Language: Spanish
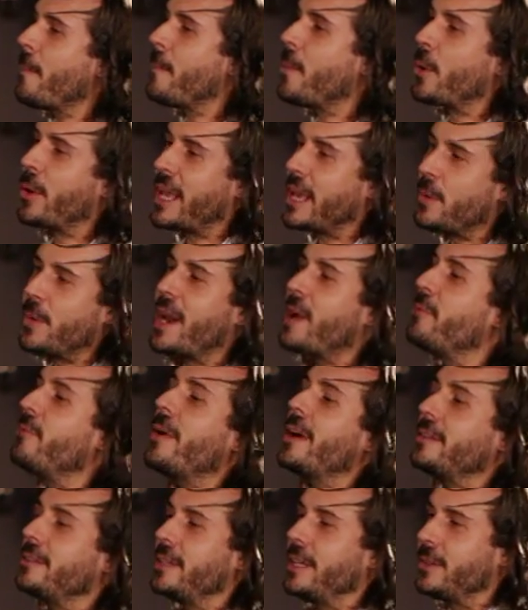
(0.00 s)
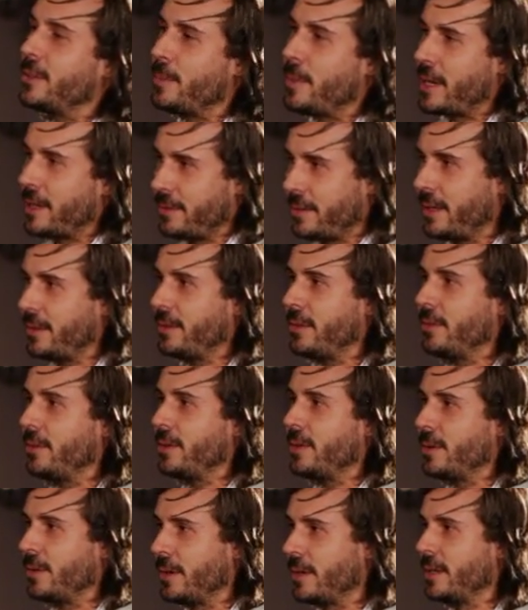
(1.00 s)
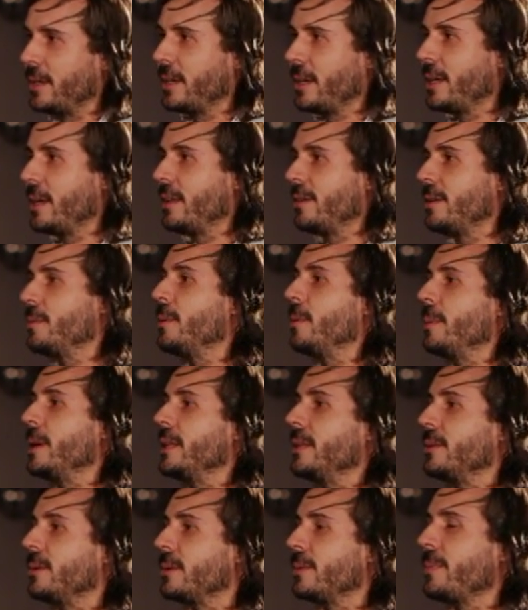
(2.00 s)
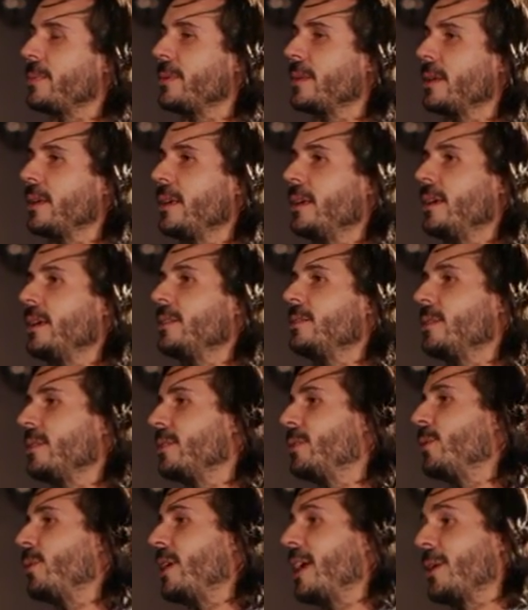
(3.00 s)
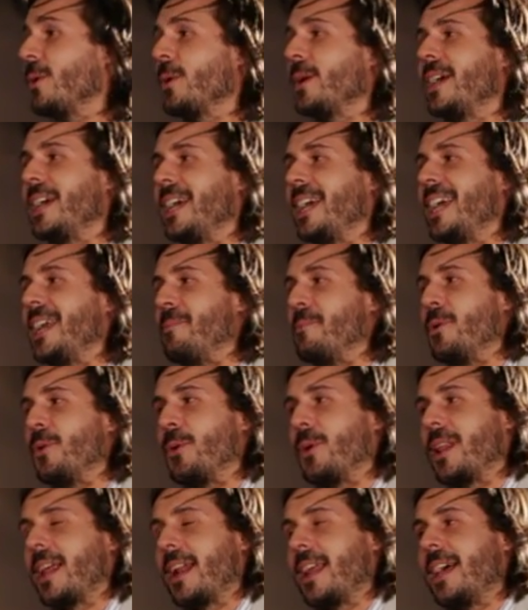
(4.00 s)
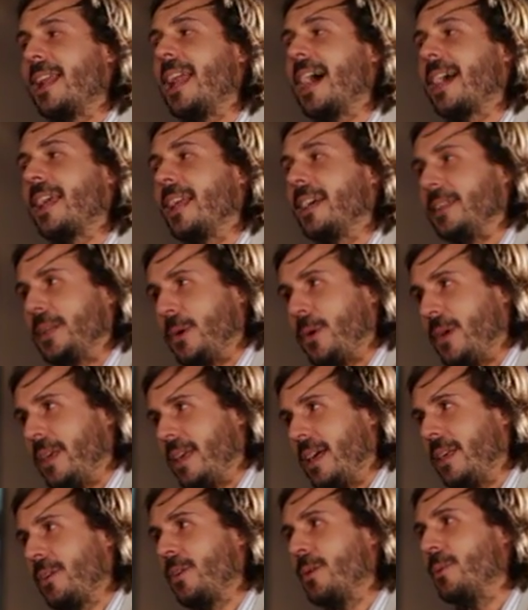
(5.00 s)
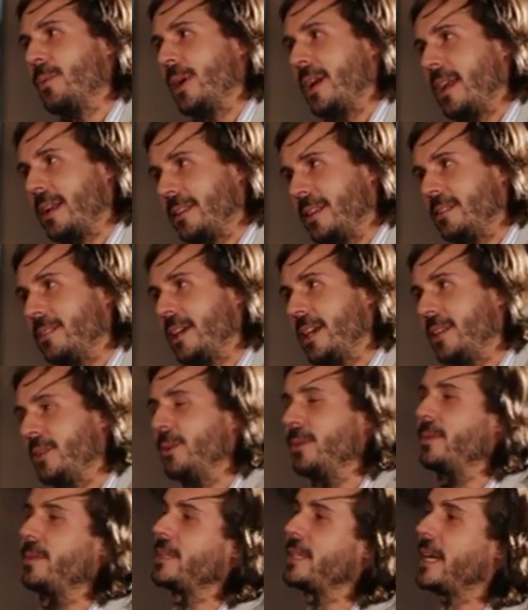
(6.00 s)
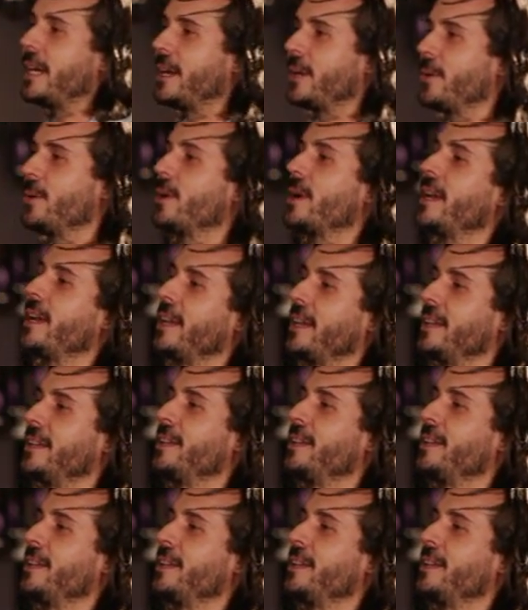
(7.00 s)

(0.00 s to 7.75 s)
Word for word: porque no era fácil tomar esa decisión en ese momento. Entonces estudié algo que involucrara la creatividad como el diseño y algo que